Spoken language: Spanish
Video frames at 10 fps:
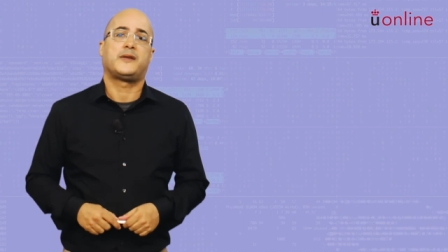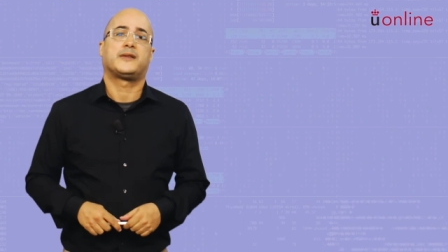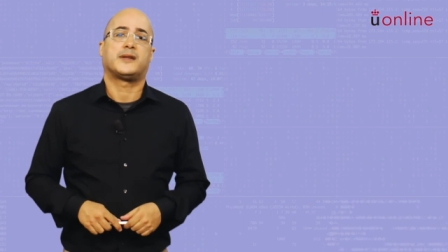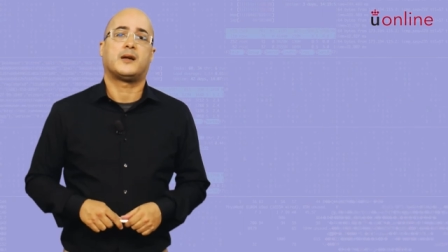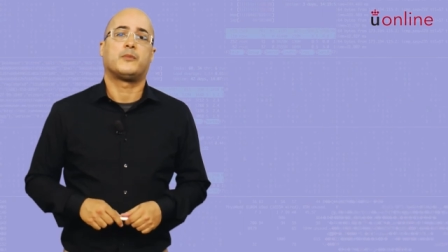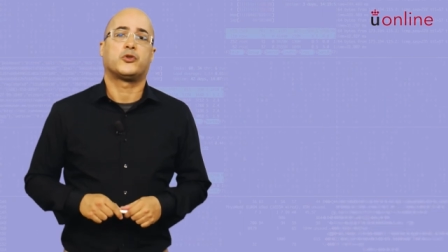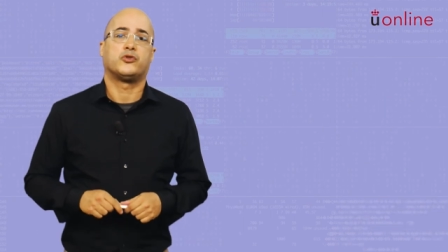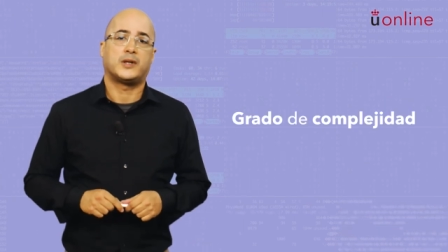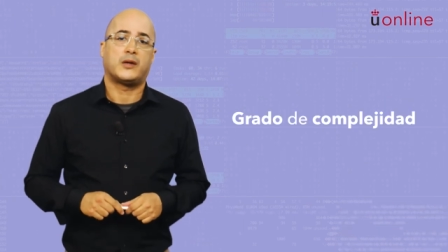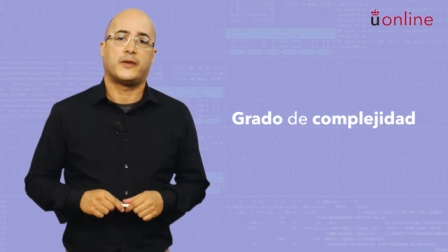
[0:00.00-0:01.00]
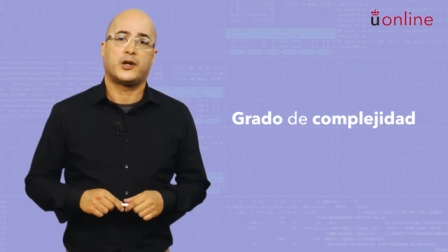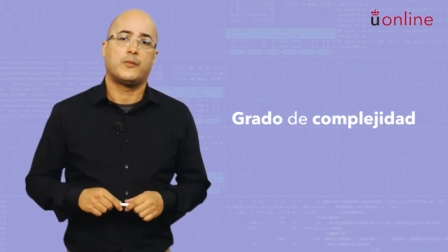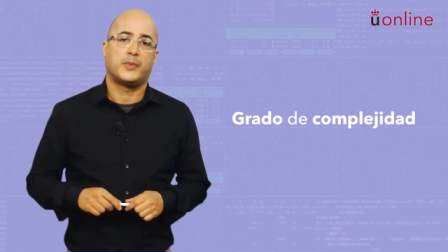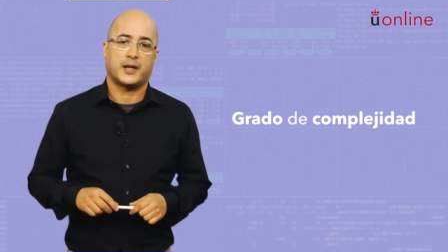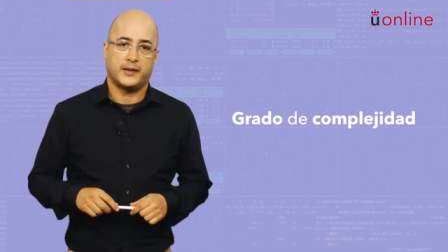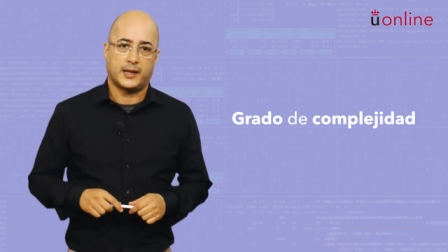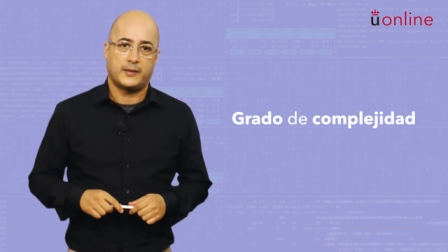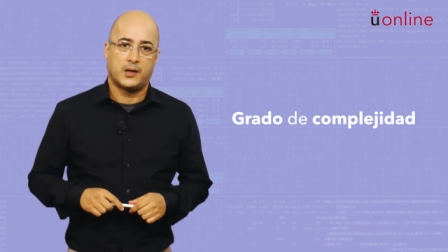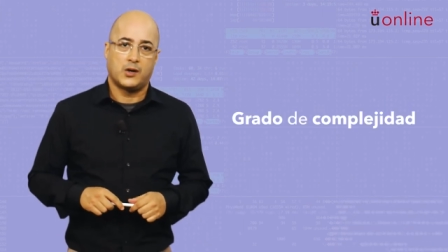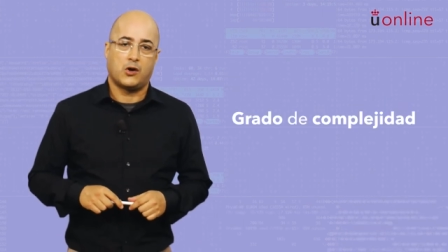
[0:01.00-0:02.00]
destacan por su grado de
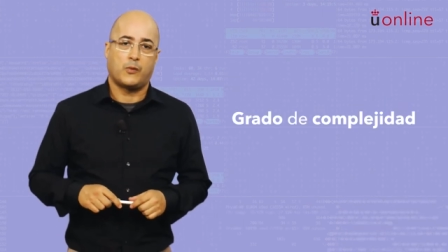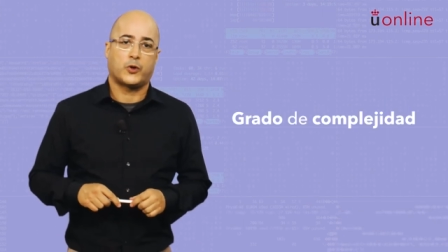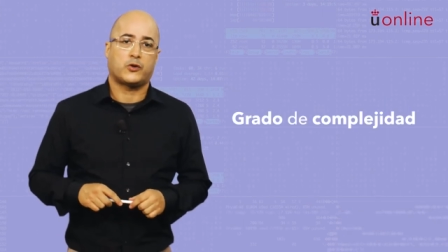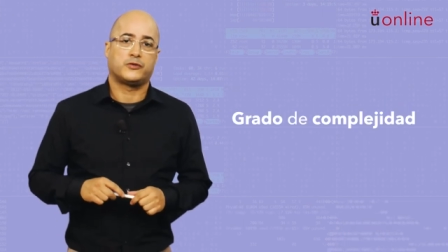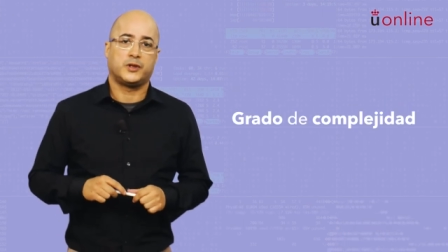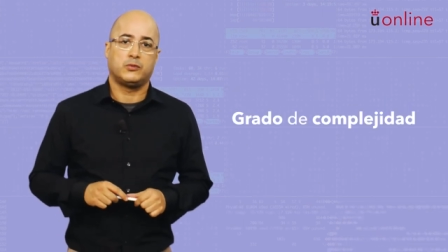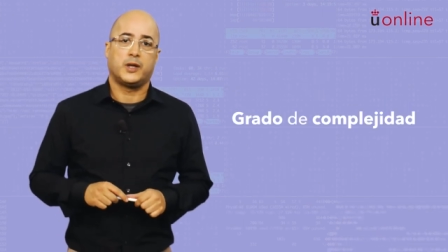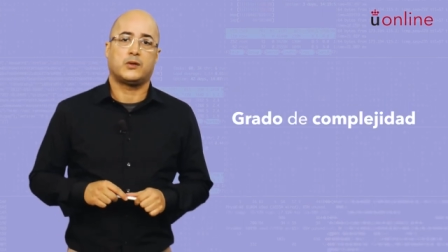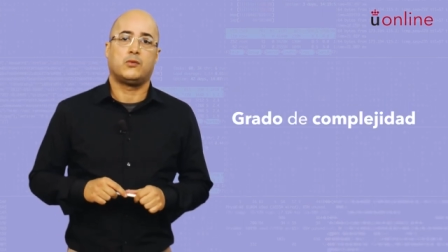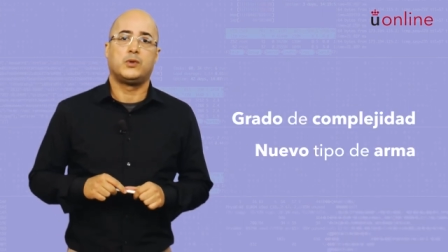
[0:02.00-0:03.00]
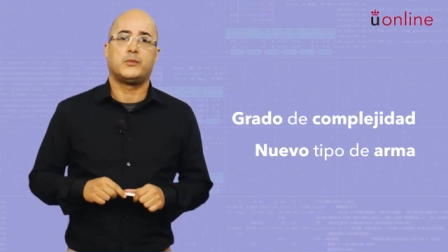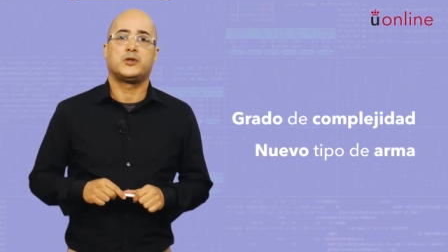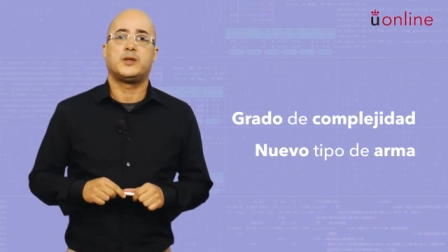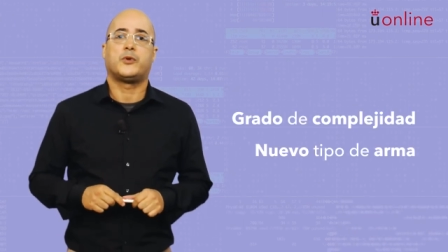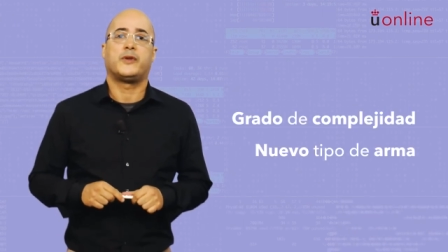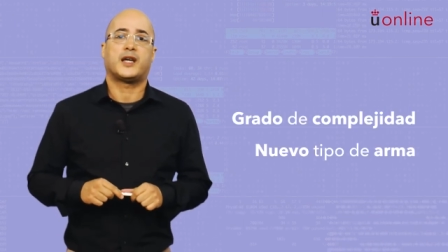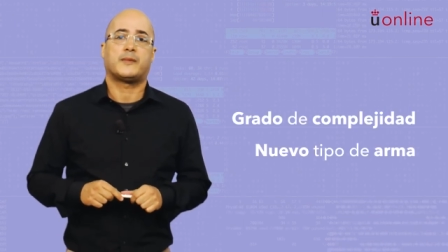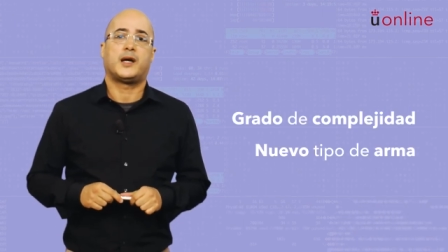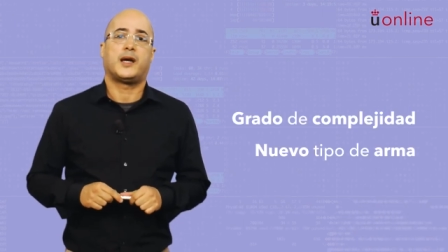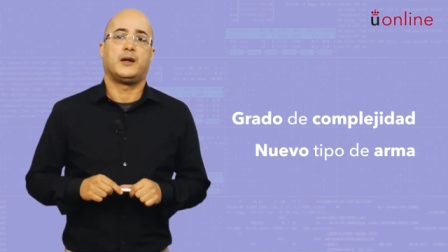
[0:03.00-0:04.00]
complejidad o por constituir un nuevo tipo de
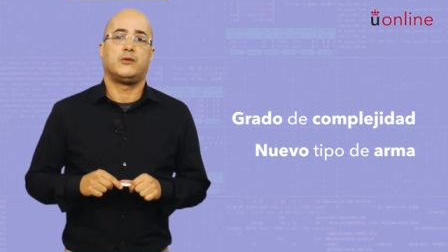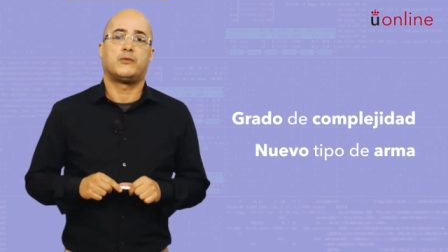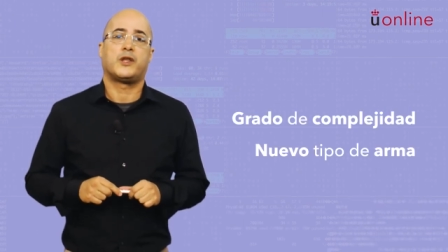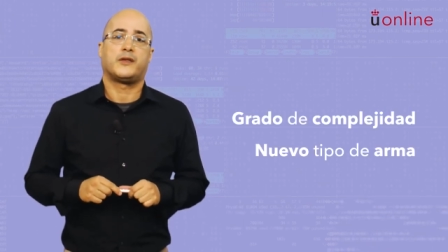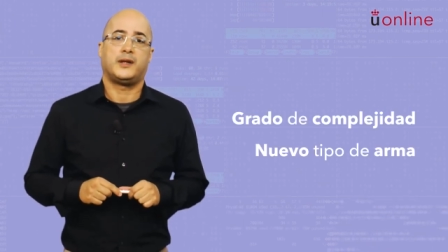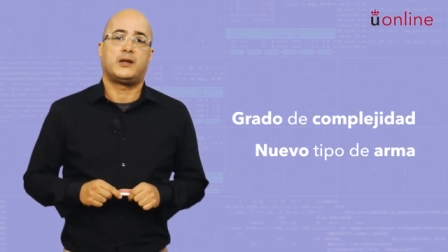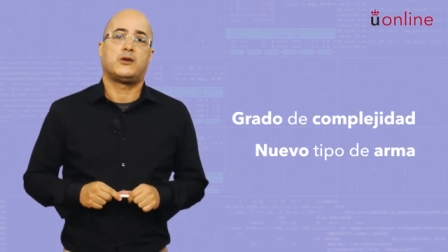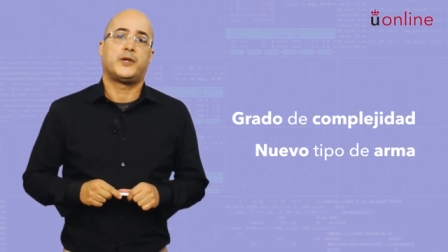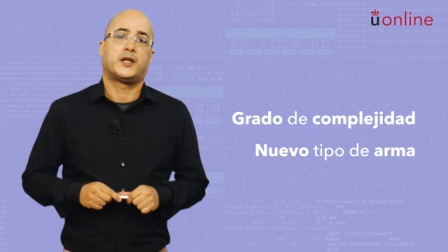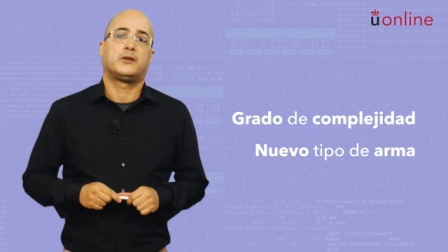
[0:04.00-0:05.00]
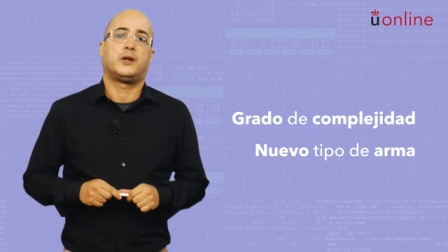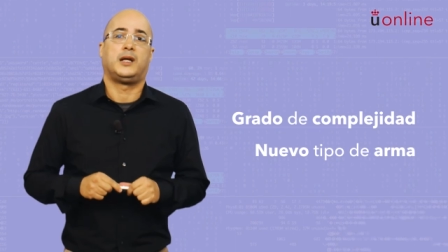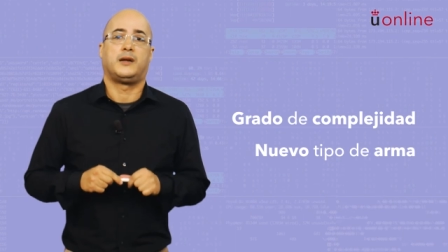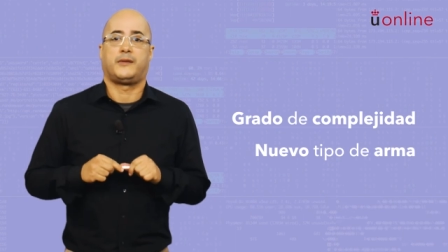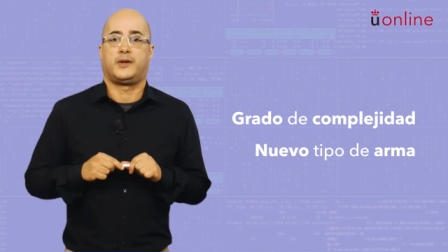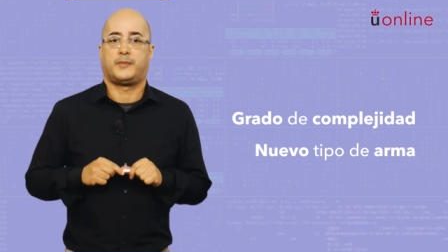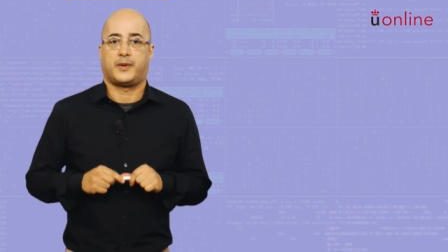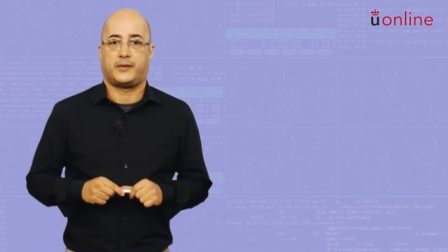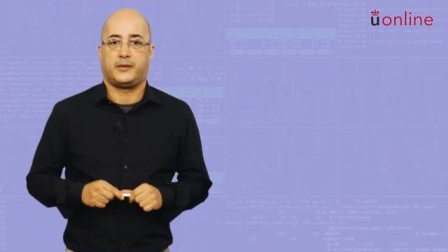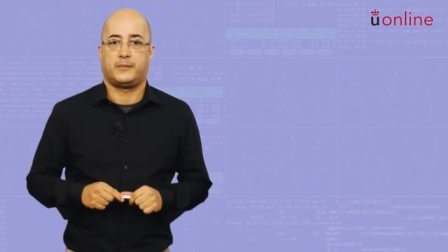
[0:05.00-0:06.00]
arma en el nuevo escenario abierto en el ciberespacio.